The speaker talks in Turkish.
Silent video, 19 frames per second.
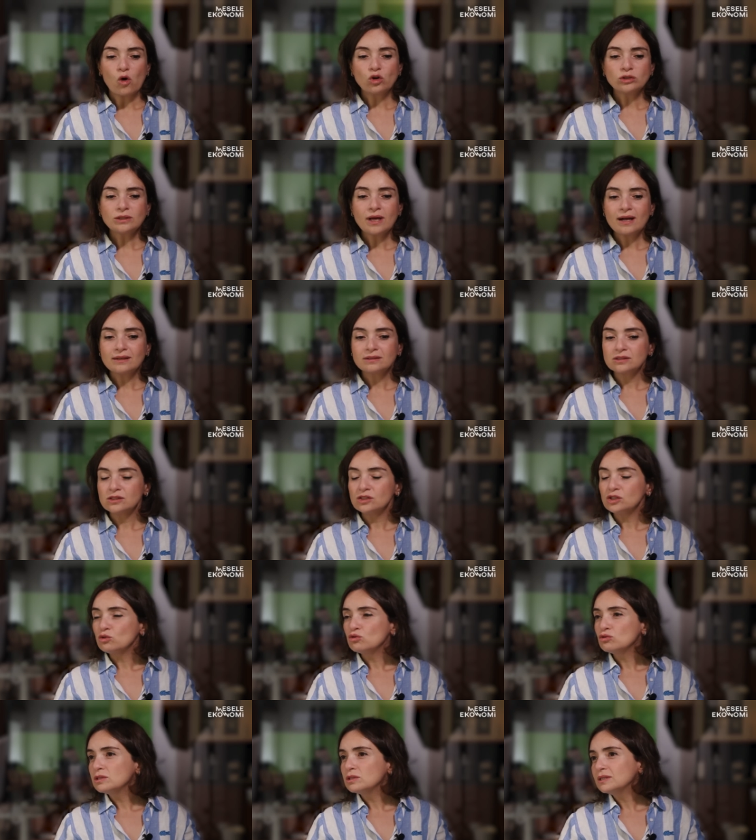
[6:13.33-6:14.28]
16.
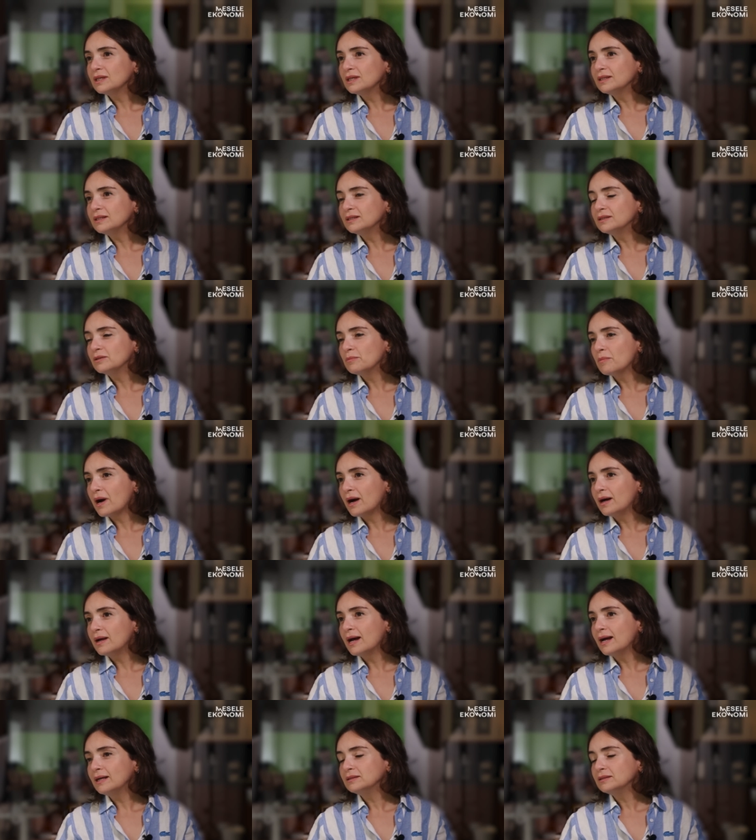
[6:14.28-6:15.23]
yüzyıldan
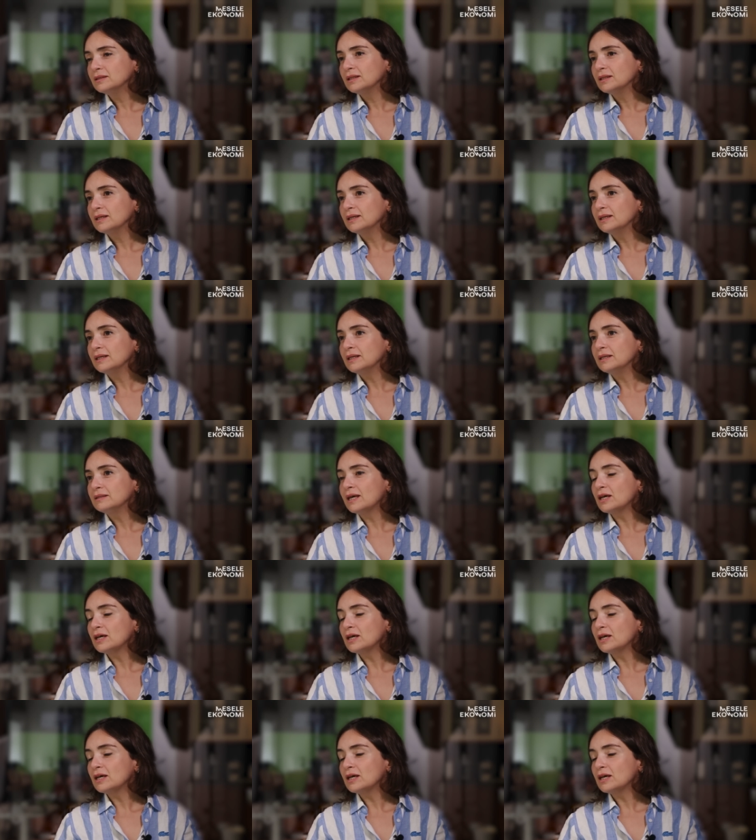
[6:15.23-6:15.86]
itibaren e,